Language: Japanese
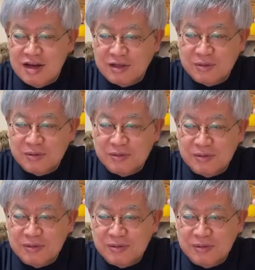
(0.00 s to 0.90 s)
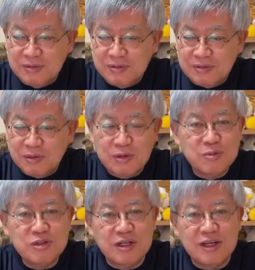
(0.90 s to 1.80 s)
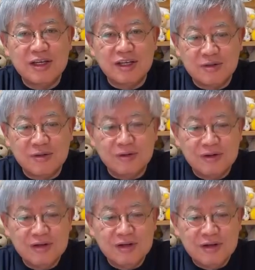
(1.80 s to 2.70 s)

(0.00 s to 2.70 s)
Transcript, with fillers: あのー、とてもじゃないけど、